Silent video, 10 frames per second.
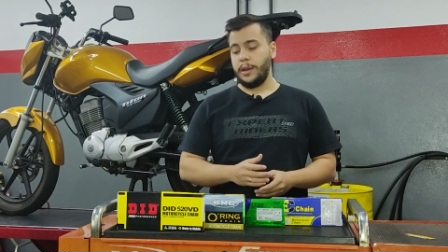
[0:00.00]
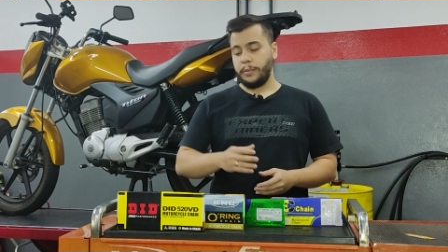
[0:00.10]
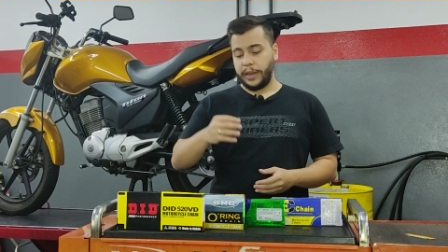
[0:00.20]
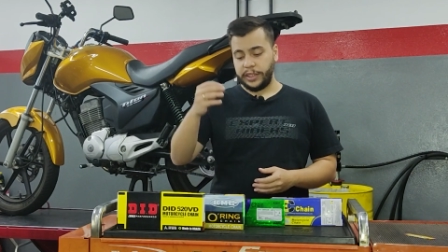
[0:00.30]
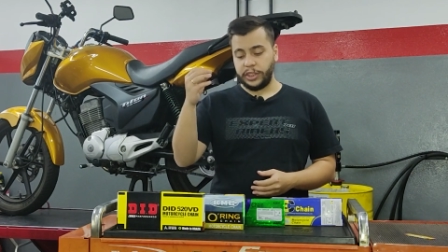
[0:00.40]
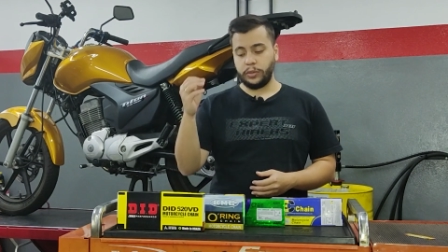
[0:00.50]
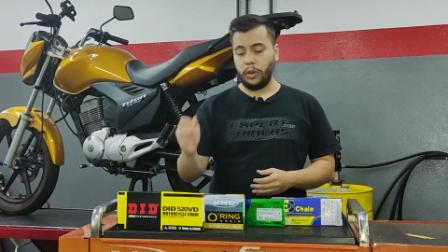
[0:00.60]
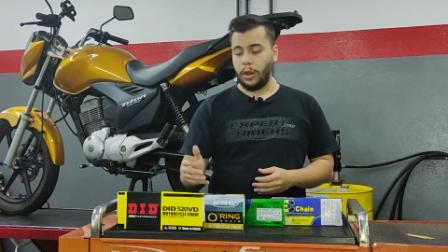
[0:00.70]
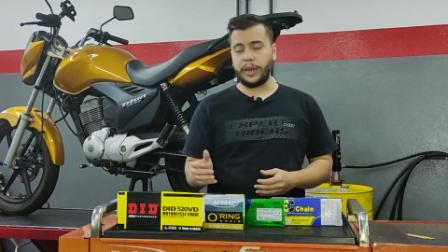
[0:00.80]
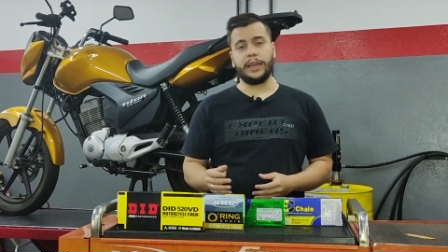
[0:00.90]
Porque a gente
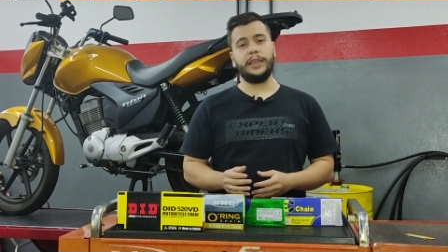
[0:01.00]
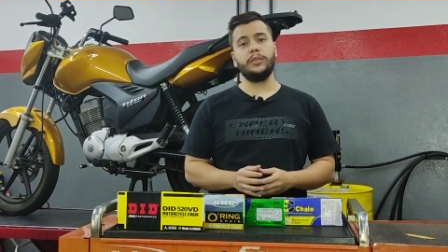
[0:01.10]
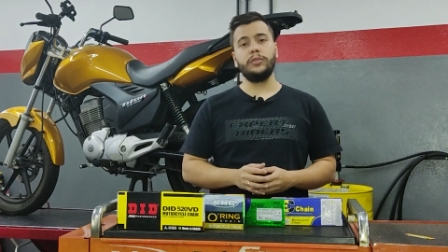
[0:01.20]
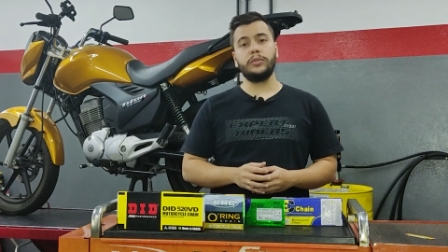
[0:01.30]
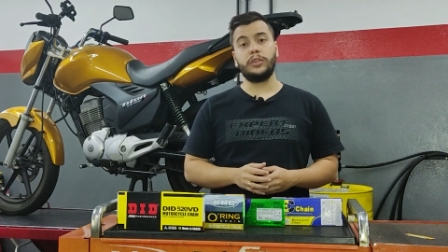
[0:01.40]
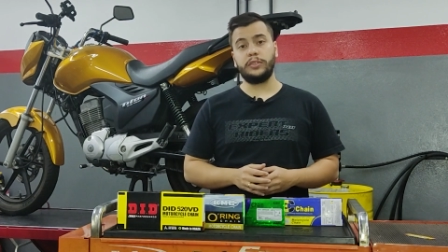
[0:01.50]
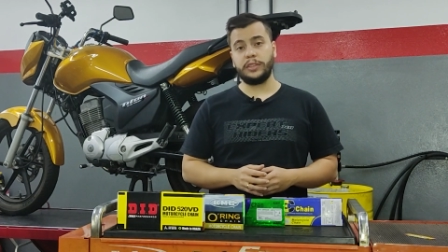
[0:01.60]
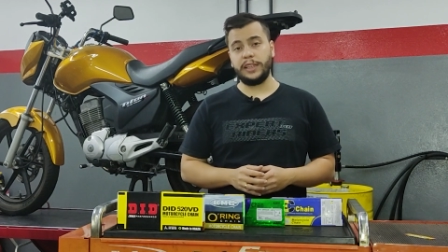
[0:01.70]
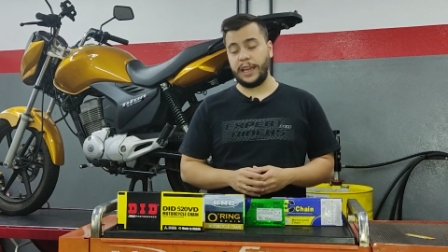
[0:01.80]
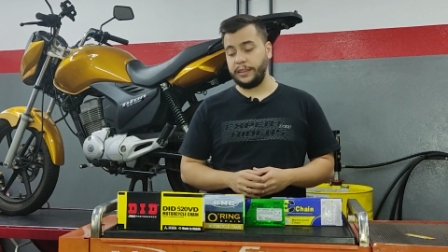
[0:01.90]
coloca aqui nos nossos
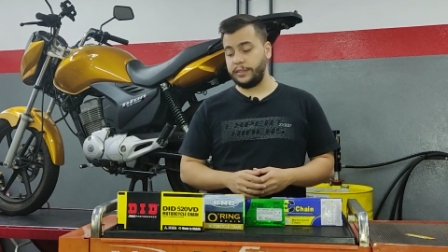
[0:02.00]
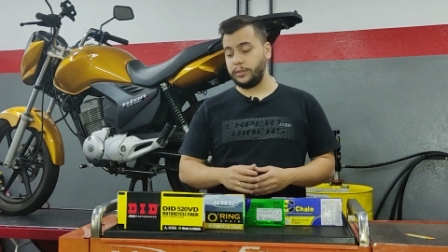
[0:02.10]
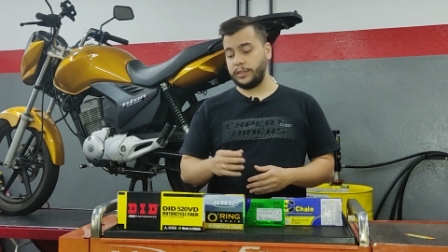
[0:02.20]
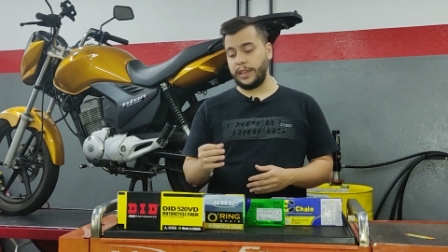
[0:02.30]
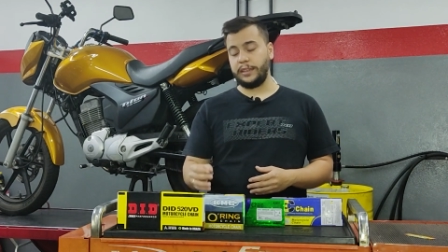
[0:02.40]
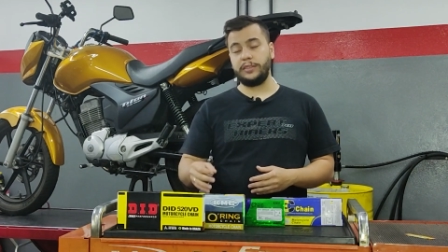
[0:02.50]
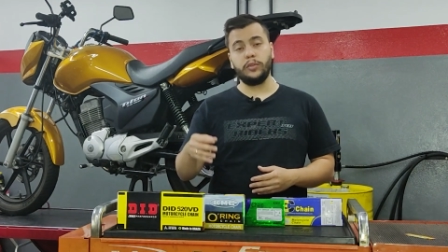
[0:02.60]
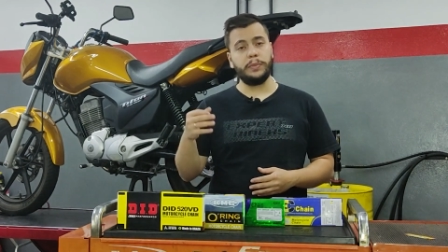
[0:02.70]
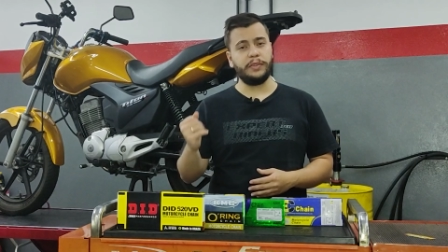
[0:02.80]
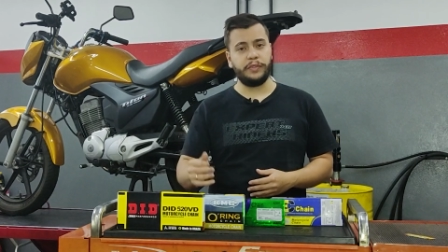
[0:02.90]
clientes, os clientes
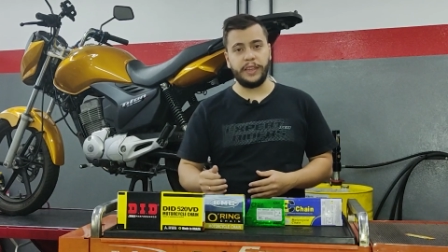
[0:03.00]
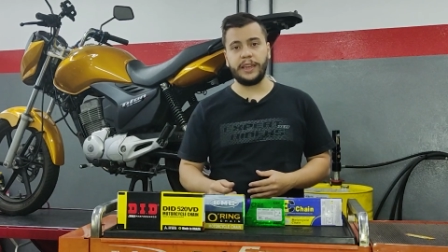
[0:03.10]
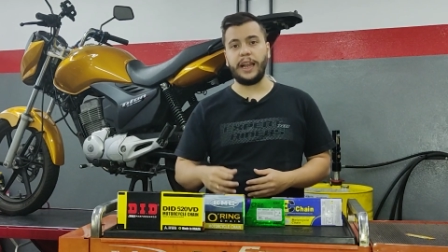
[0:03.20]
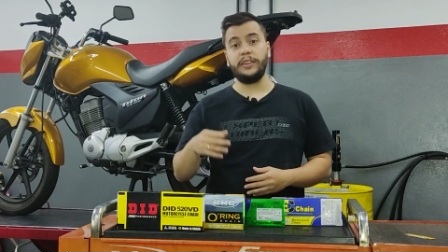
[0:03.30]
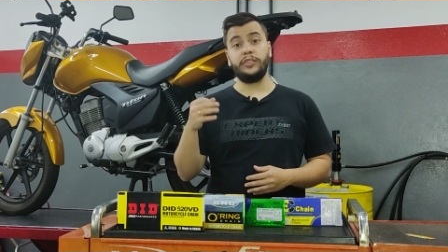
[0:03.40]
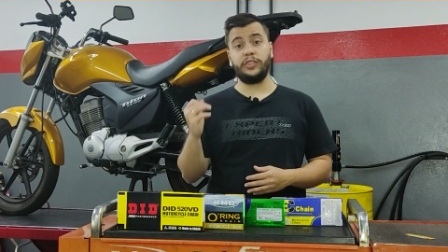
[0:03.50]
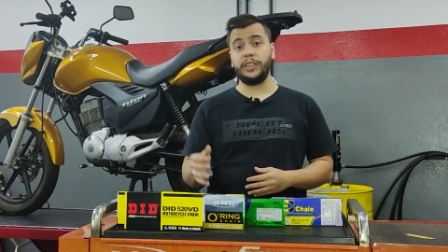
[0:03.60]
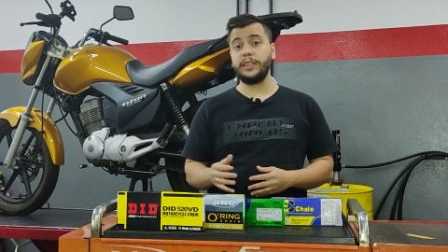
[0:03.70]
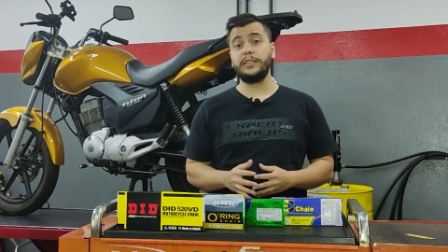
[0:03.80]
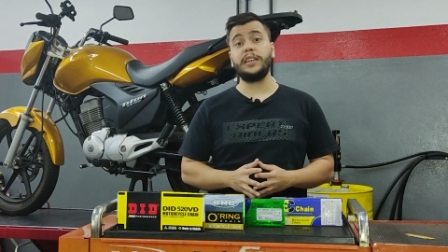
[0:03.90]
lubrifica,
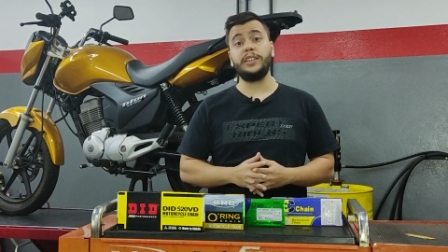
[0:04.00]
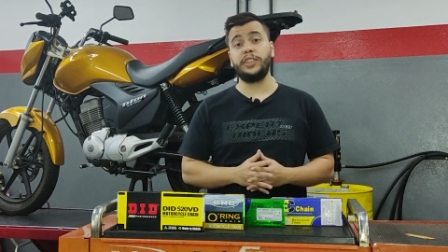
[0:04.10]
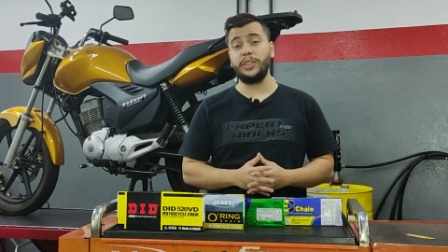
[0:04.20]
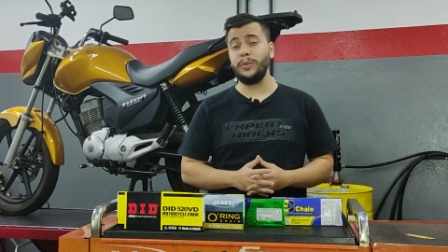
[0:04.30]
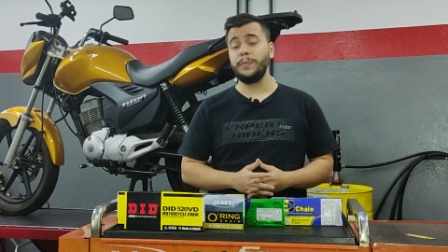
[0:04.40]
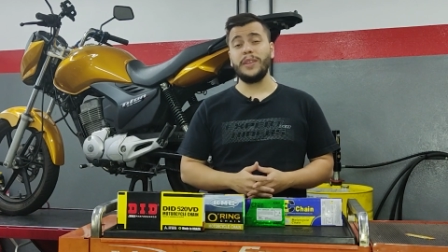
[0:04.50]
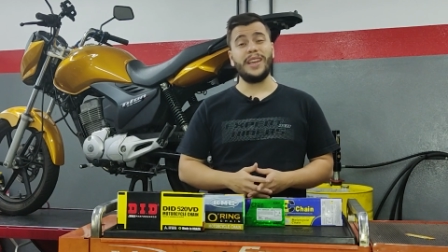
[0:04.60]
estica certinho